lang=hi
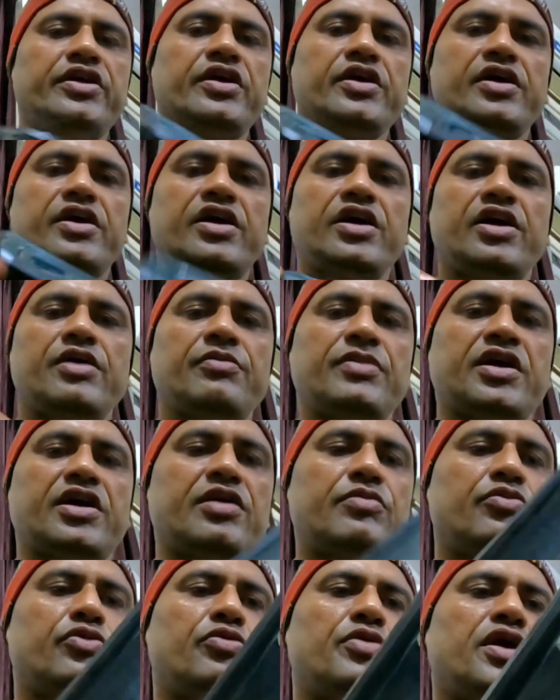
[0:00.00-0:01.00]
ये है
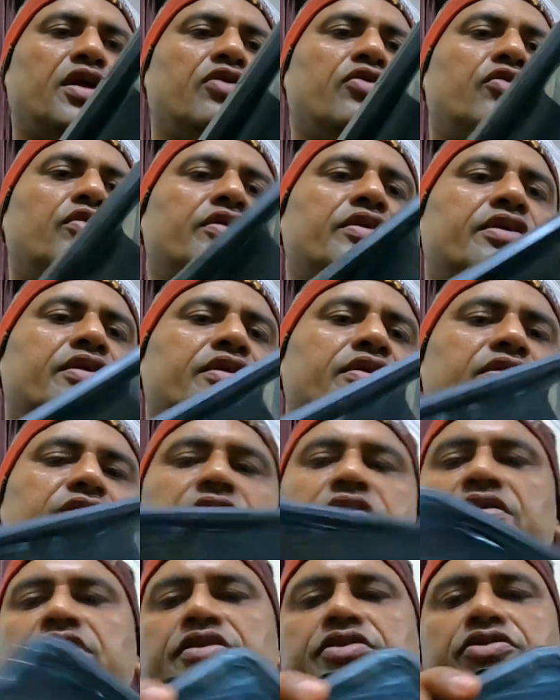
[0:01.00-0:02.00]
हमारा मोबाइल होल्डर
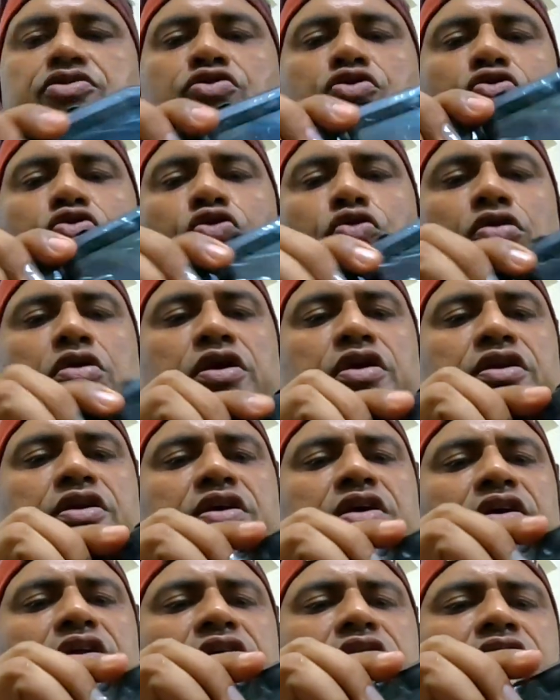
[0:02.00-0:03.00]
इसको खोल के
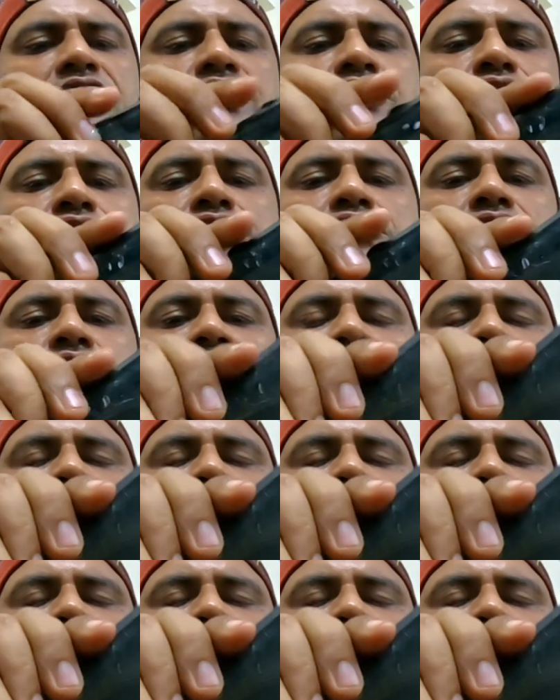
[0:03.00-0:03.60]
दिखा देता हूँ